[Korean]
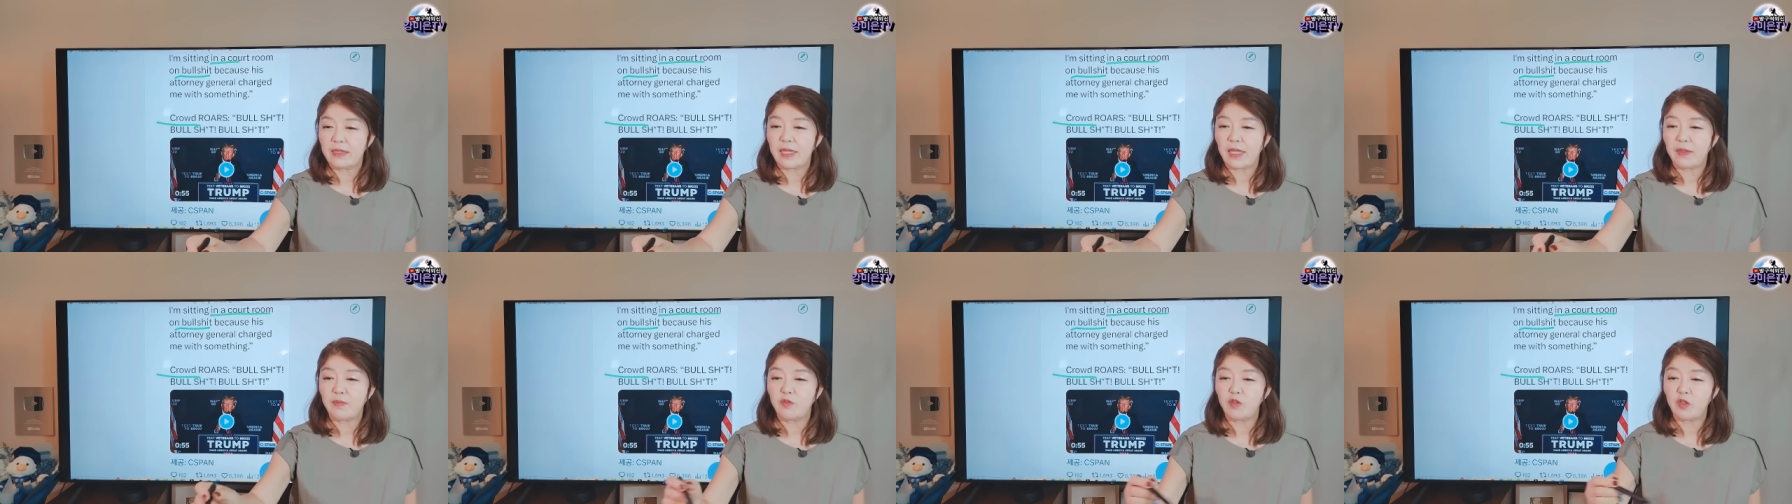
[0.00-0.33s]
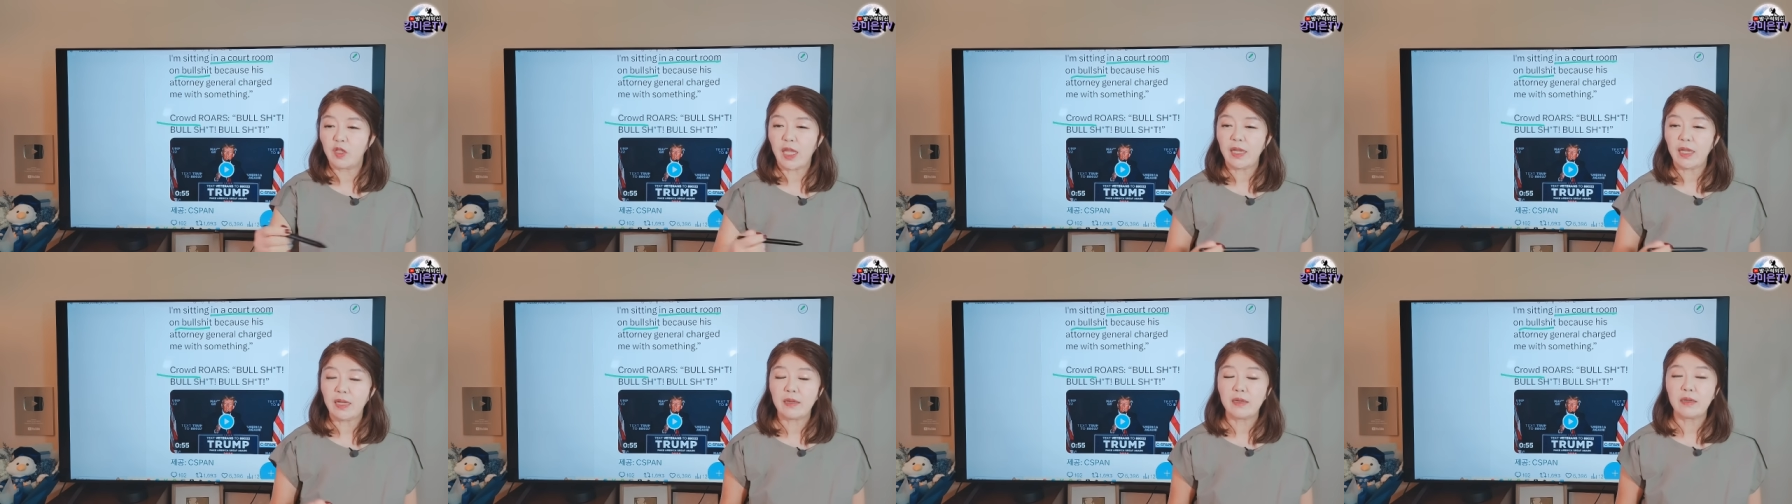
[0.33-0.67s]

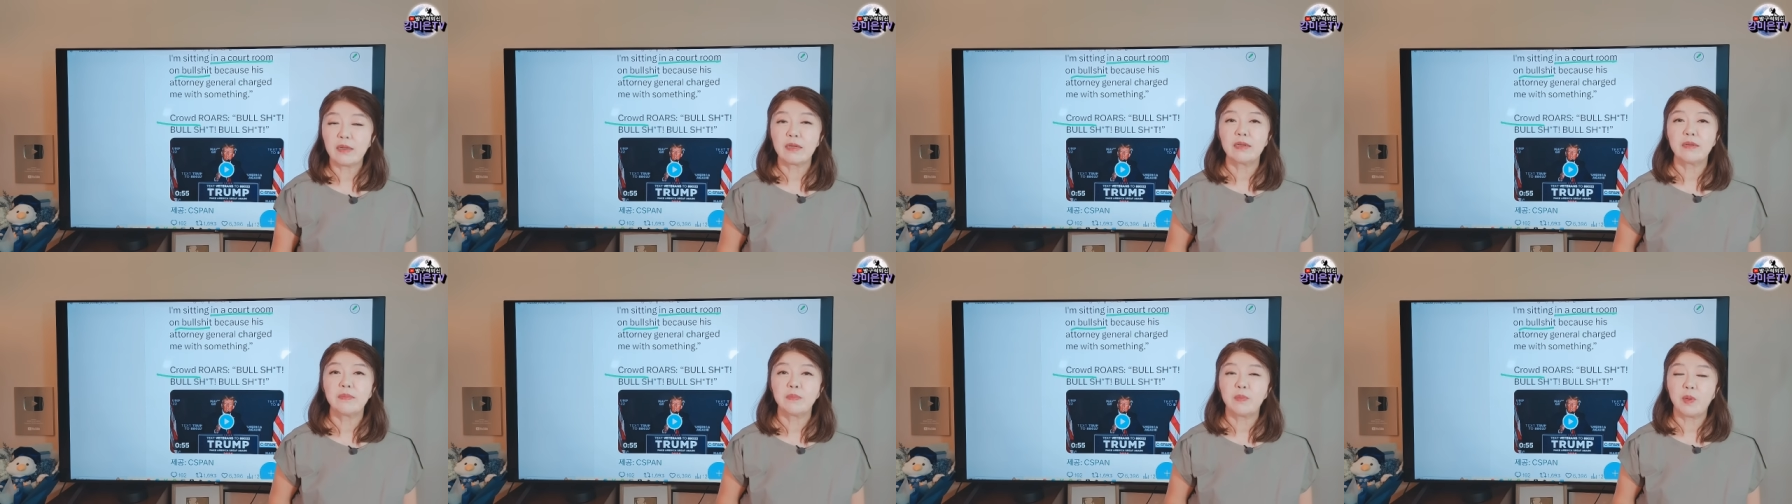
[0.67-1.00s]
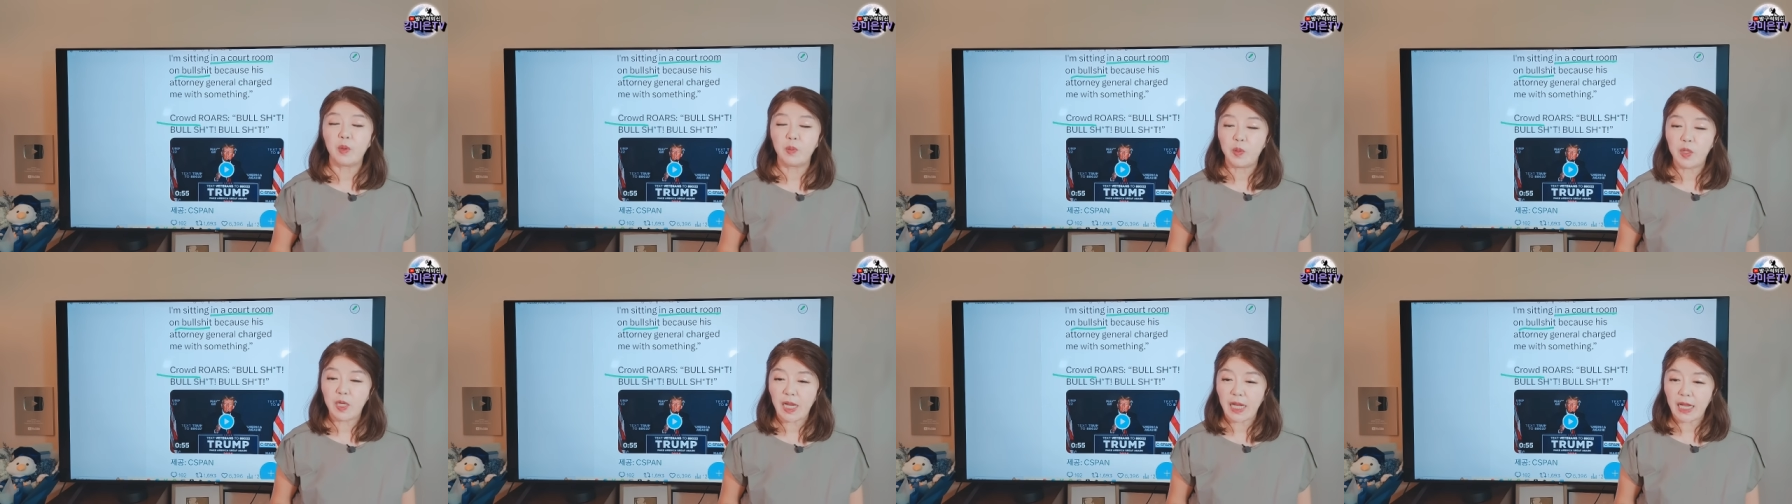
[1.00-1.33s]
때문에
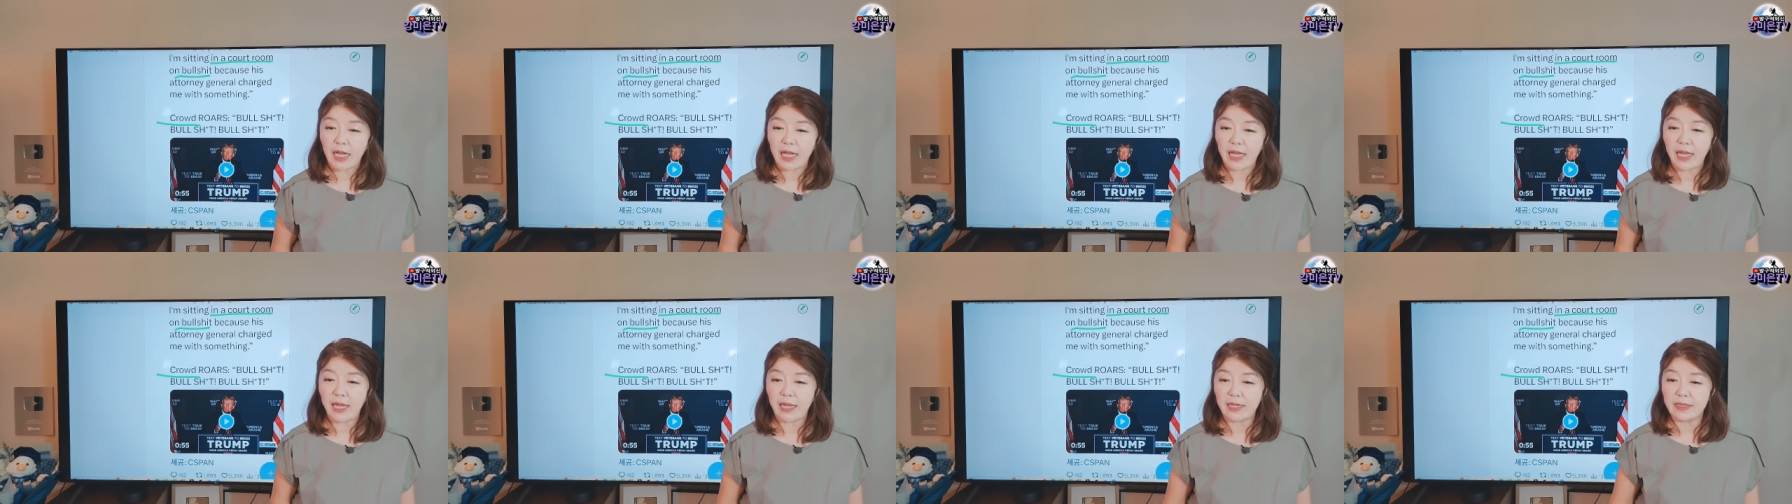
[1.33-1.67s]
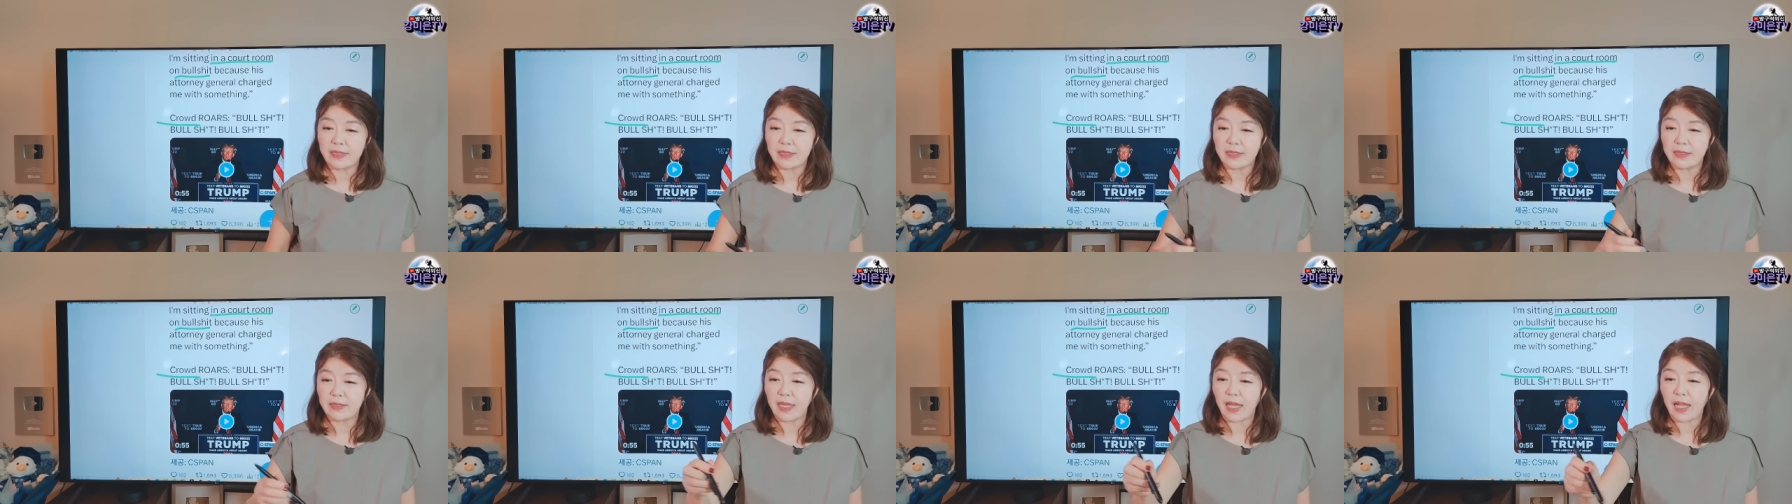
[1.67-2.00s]
법원에 가야
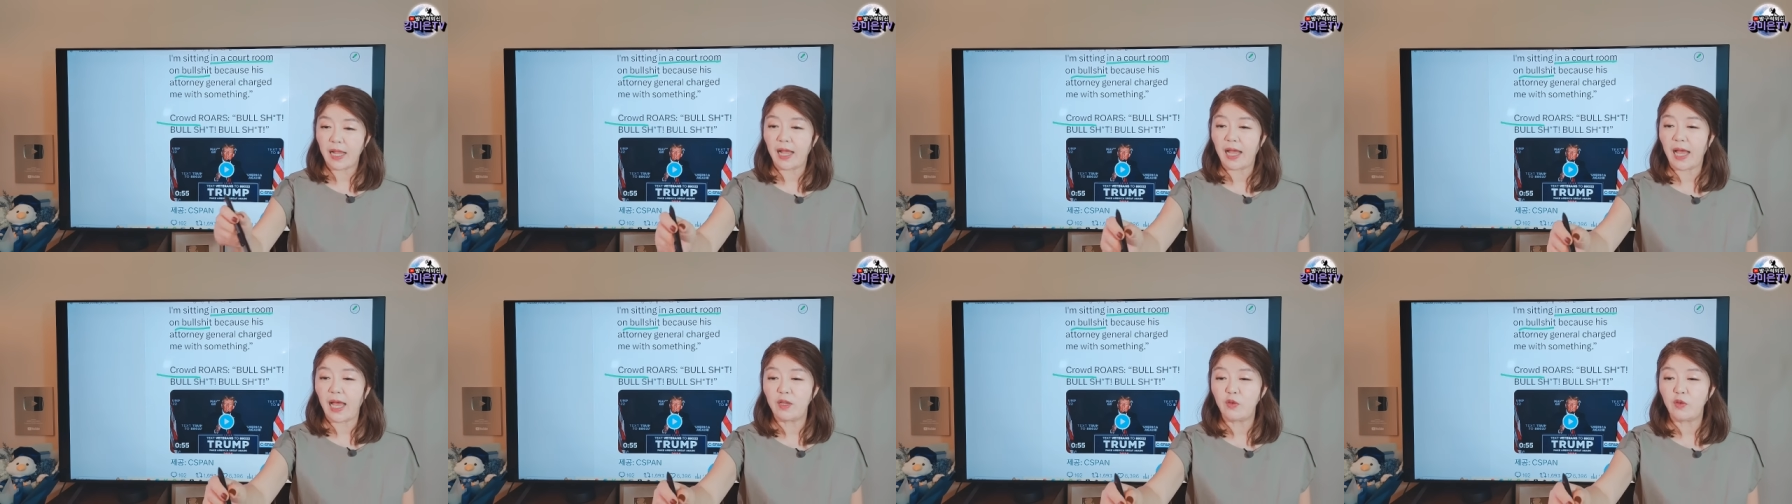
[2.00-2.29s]
해서 내가